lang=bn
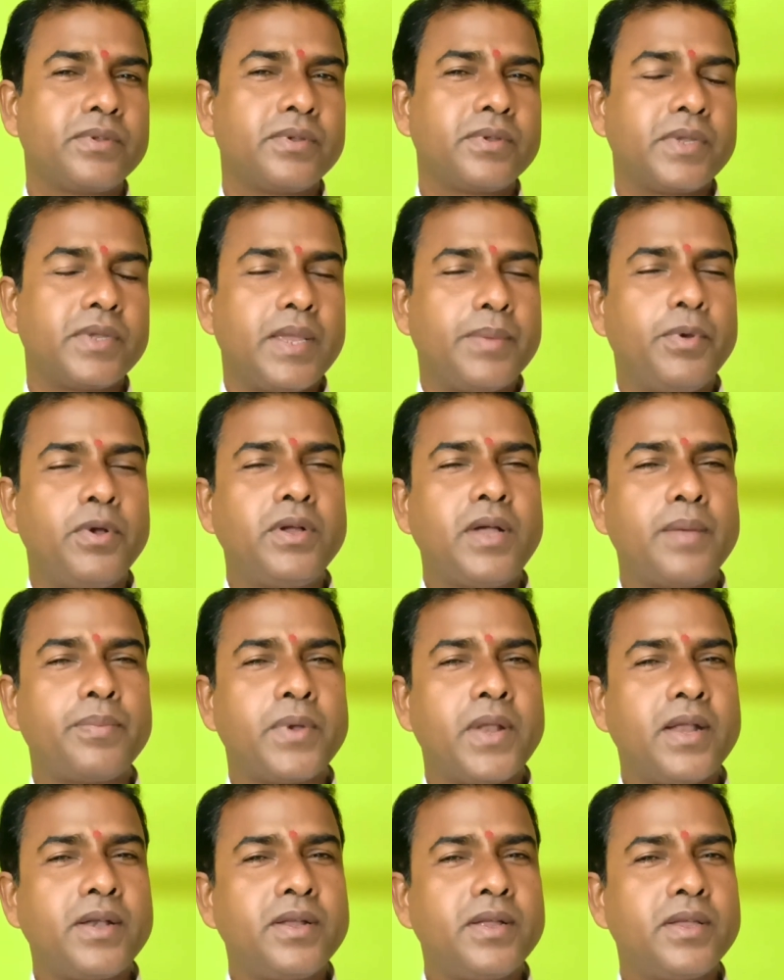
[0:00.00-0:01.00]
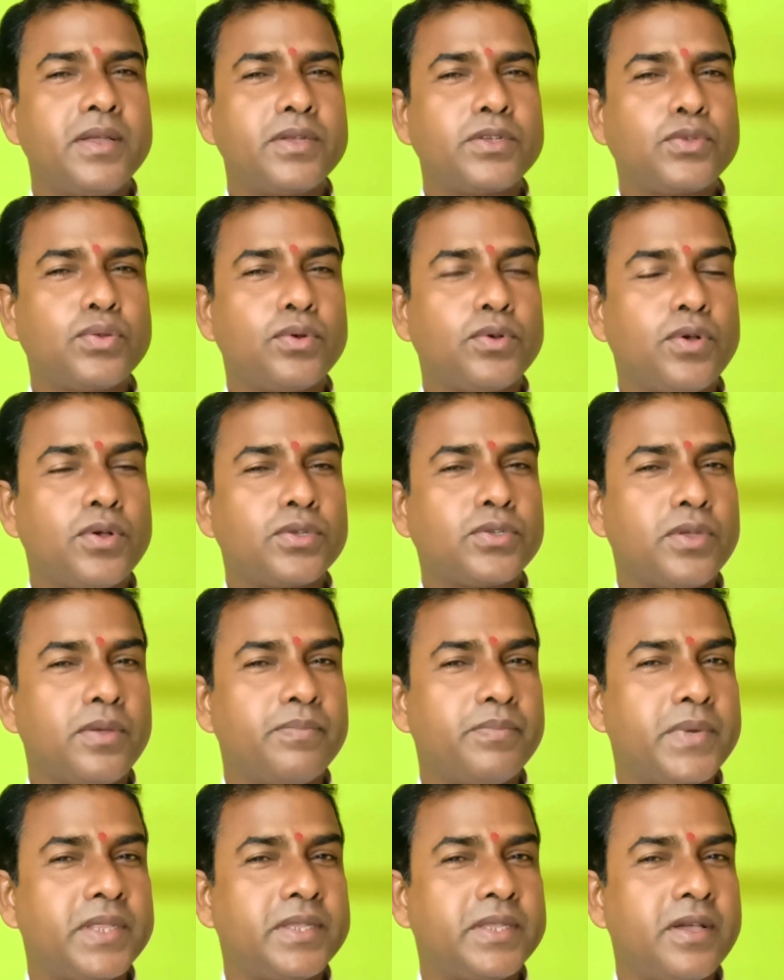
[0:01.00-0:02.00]
এবং আপনার সুখ
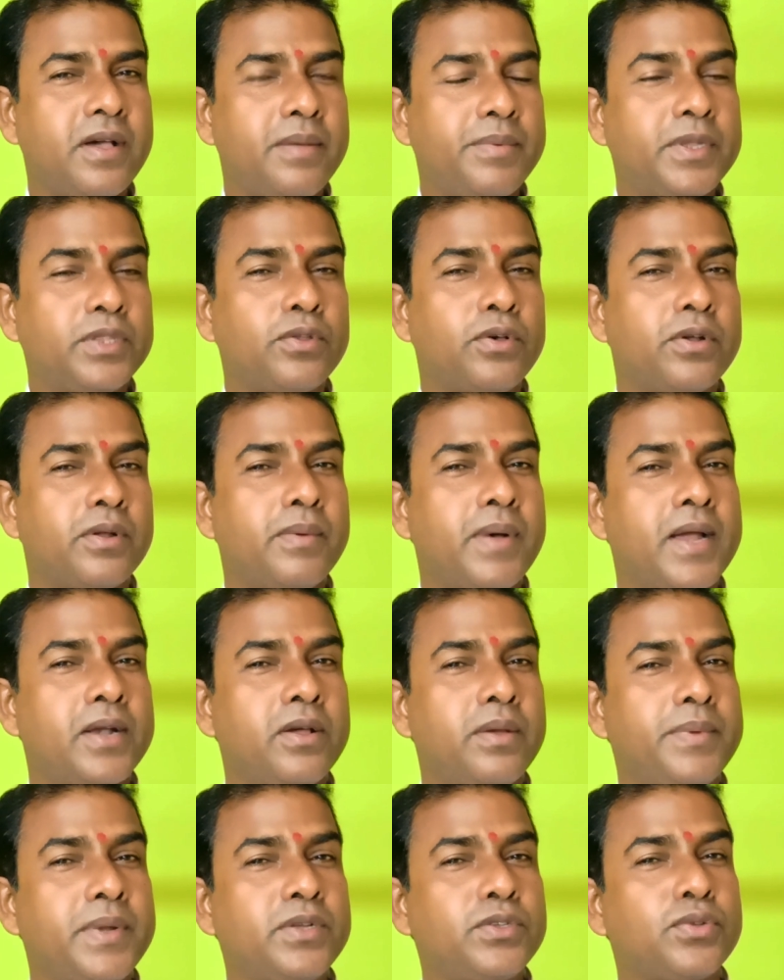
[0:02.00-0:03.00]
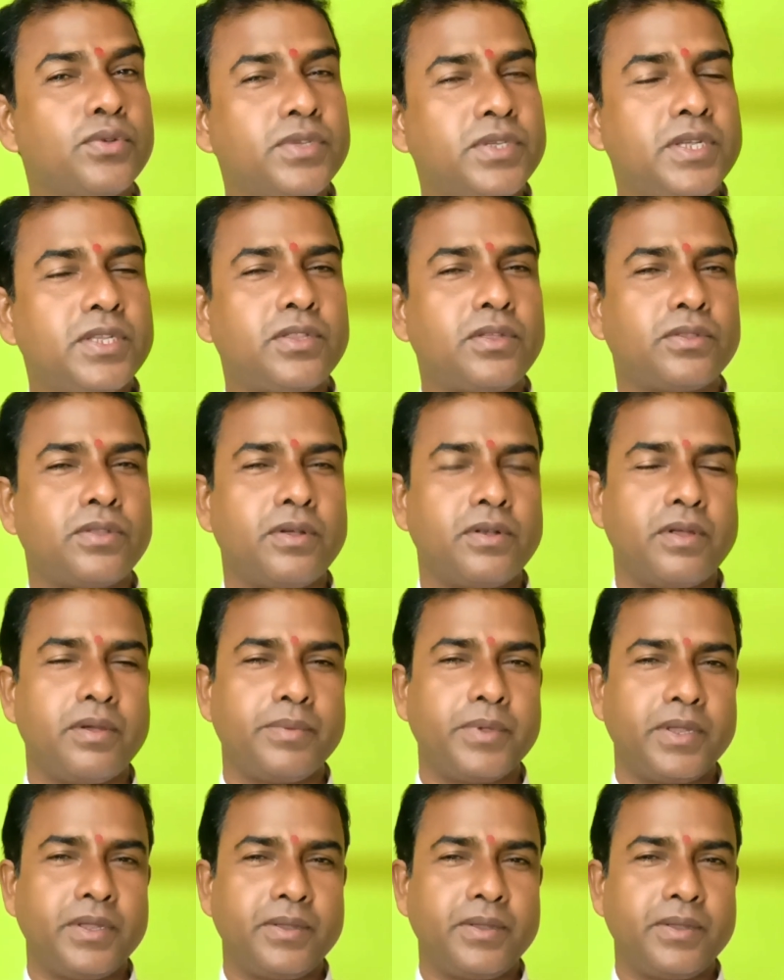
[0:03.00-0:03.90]
সমৃদ্ধি হবে ধনবান হবেন সঞ্চিত ধন হবে